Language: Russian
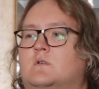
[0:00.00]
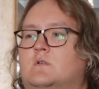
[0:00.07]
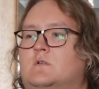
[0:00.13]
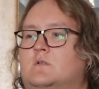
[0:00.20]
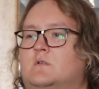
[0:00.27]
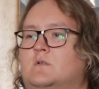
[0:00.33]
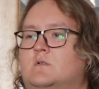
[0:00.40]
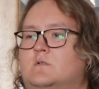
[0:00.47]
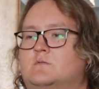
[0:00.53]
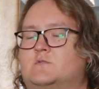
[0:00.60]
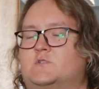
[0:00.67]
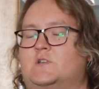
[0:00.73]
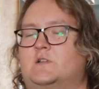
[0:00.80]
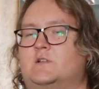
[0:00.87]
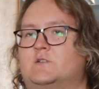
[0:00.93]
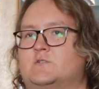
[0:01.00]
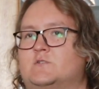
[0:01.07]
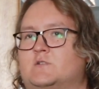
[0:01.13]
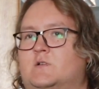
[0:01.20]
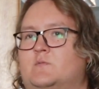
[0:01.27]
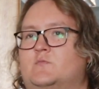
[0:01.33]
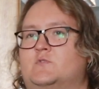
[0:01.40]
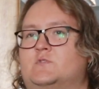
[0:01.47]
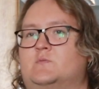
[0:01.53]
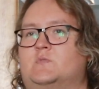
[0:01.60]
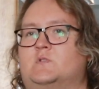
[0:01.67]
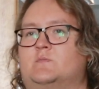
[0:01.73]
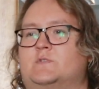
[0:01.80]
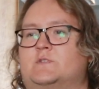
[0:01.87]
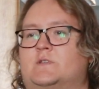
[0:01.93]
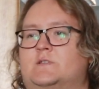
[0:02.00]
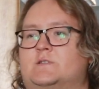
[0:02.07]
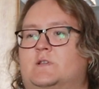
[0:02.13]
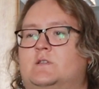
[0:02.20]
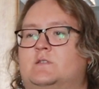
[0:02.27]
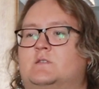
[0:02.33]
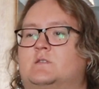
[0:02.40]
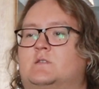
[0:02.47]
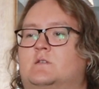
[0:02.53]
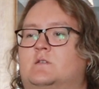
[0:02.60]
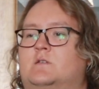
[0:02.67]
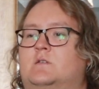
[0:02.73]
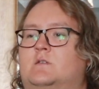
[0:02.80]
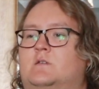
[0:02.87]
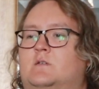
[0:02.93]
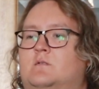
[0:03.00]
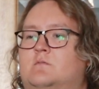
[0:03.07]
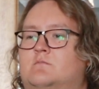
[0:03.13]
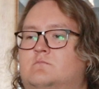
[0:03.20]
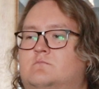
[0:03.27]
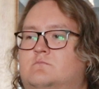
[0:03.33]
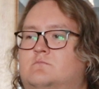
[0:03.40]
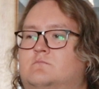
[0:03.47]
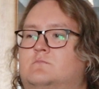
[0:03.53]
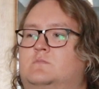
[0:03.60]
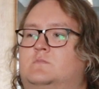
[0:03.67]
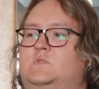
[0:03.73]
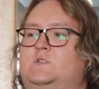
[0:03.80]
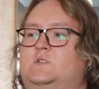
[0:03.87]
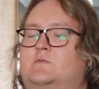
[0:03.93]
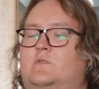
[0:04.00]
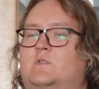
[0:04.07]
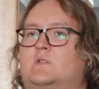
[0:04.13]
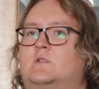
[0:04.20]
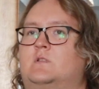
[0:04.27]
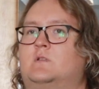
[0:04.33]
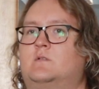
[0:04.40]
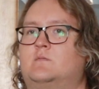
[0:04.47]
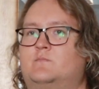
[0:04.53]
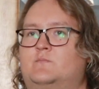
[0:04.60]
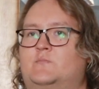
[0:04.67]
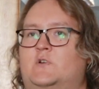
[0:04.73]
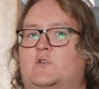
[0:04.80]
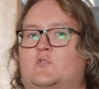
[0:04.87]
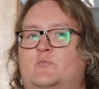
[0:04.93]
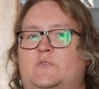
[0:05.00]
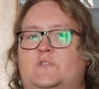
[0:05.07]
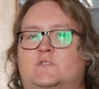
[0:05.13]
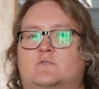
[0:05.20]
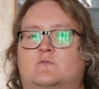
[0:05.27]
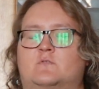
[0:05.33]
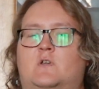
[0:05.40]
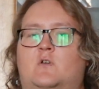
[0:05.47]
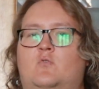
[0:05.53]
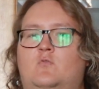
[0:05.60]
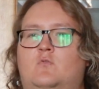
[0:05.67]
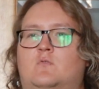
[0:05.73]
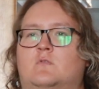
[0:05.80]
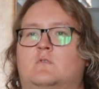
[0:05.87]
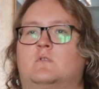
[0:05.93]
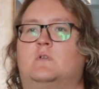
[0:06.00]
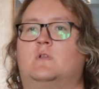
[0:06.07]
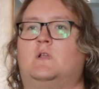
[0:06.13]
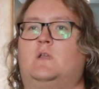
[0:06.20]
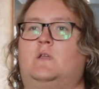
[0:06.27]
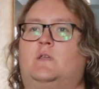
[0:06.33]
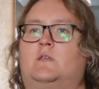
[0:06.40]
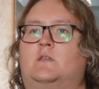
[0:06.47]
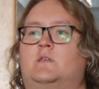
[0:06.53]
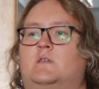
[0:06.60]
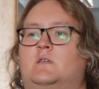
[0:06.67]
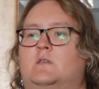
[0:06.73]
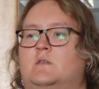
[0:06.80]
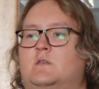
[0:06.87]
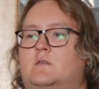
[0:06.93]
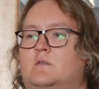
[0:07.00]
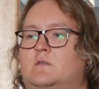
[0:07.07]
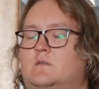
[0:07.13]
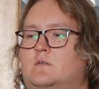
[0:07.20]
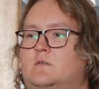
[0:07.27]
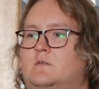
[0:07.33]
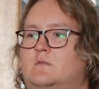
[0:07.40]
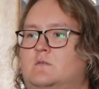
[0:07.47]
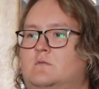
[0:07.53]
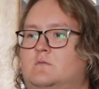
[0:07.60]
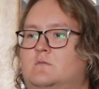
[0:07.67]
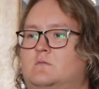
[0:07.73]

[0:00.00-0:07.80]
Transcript: э, челлендж, как можно было бы сказать, э, действительно прорубить эту дорогу и